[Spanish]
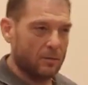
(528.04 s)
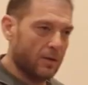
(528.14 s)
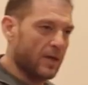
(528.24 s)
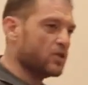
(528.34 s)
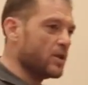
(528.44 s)

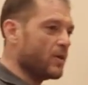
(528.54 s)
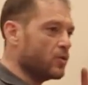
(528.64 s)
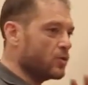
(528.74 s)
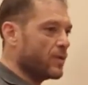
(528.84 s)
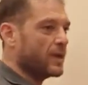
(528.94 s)
y ya eso ya me
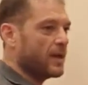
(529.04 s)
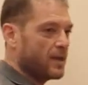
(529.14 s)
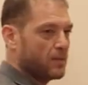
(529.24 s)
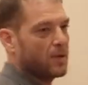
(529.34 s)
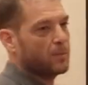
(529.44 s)
costó cerca
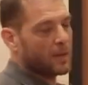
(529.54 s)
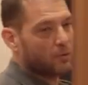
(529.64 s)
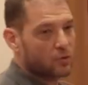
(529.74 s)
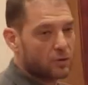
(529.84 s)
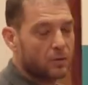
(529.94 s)
de 10.000
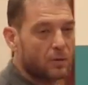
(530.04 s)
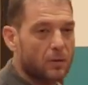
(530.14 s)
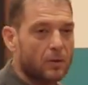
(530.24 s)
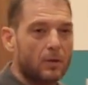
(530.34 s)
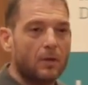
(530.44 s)
pavos.
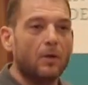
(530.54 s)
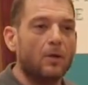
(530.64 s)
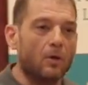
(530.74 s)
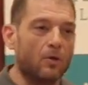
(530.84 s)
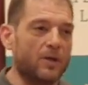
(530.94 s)

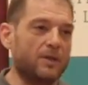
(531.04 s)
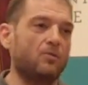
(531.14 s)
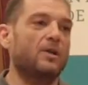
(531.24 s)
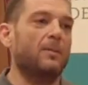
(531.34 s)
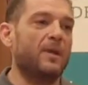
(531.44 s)
Contraté
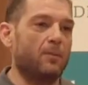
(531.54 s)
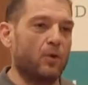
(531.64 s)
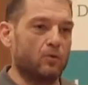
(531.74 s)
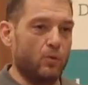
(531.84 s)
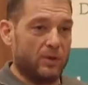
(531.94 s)
un cámara
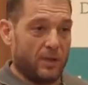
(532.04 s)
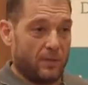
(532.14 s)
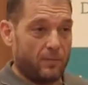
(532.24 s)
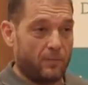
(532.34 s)
por Twitter.